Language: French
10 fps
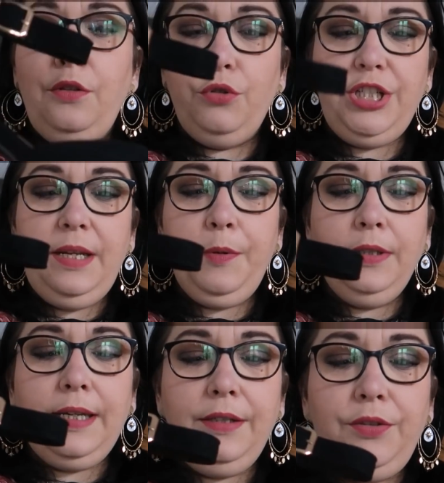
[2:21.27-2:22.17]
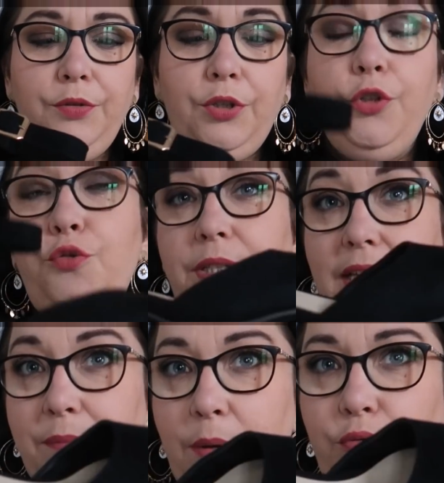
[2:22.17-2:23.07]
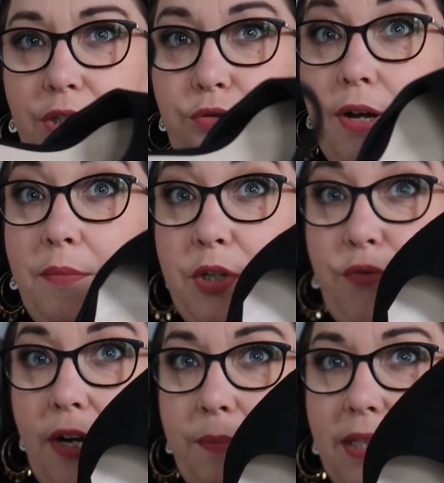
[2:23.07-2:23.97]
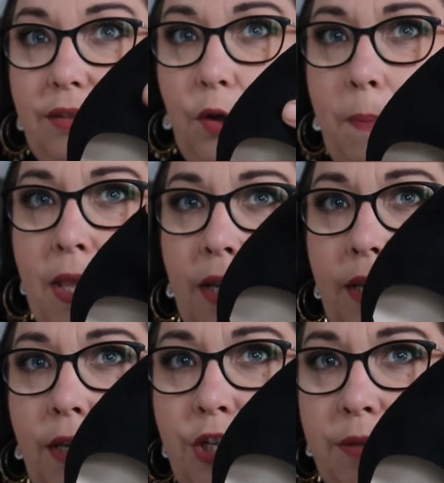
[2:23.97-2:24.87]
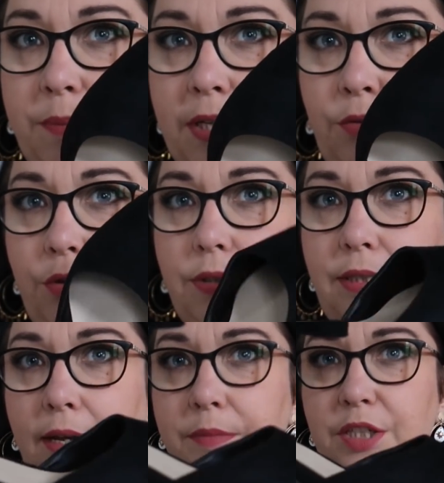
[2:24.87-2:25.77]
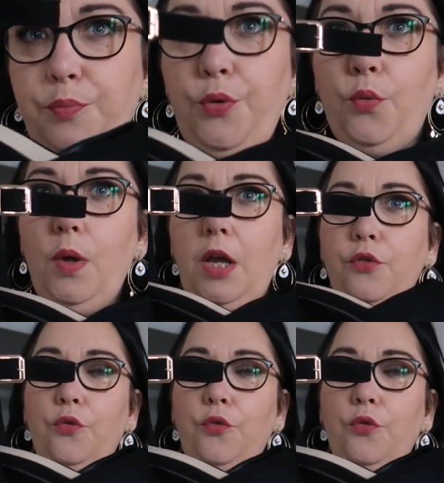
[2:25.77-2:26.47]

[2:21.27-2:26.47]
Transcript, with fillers: Donc je les ai pris en 38 qui est ma pointure habituelle maintenant et j'aime bien le côté un petit peu rond.